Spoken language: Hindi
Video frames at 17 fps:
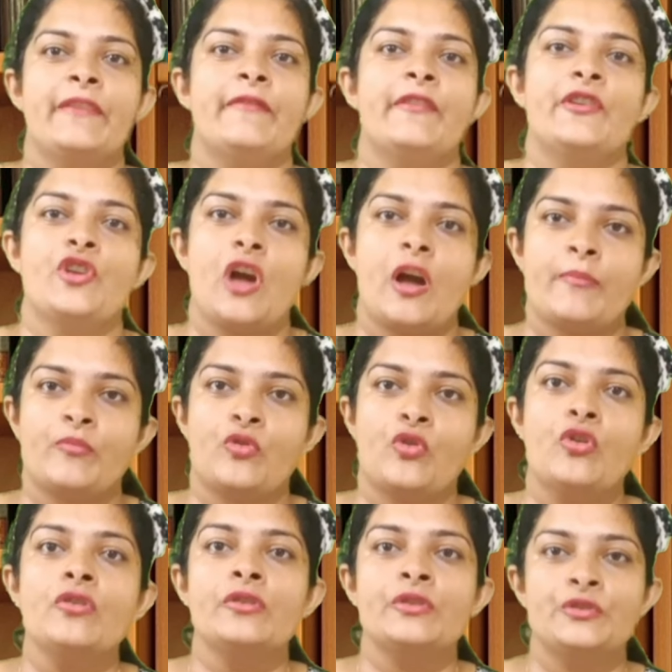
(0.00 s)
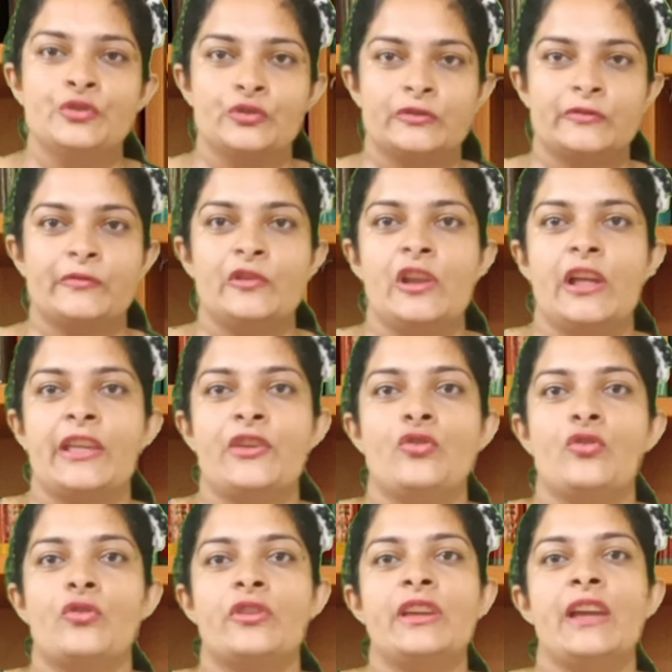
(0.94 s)
ये वीडियो आपको यूज़फुल
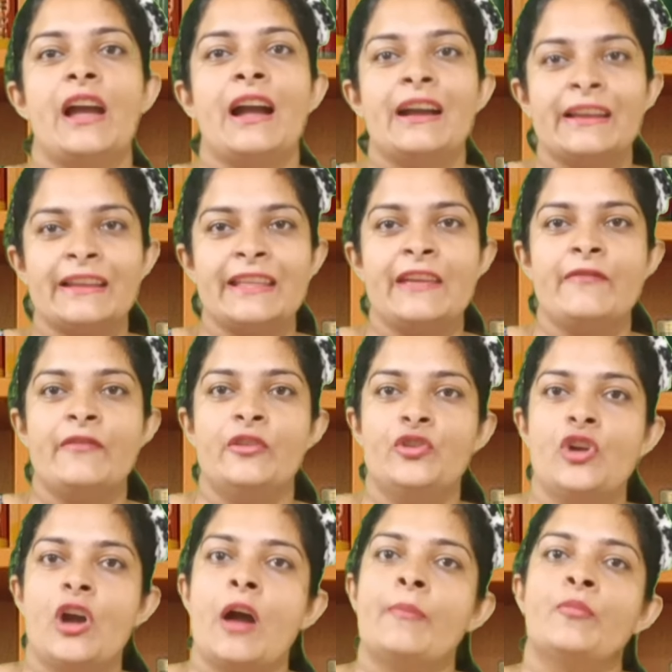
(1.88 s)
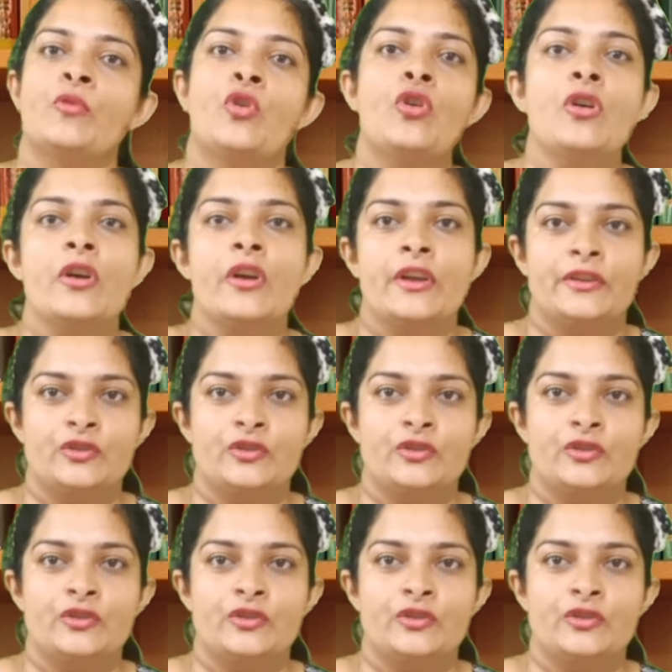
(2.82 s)
लगी होगी अगर ये वीडियो आपको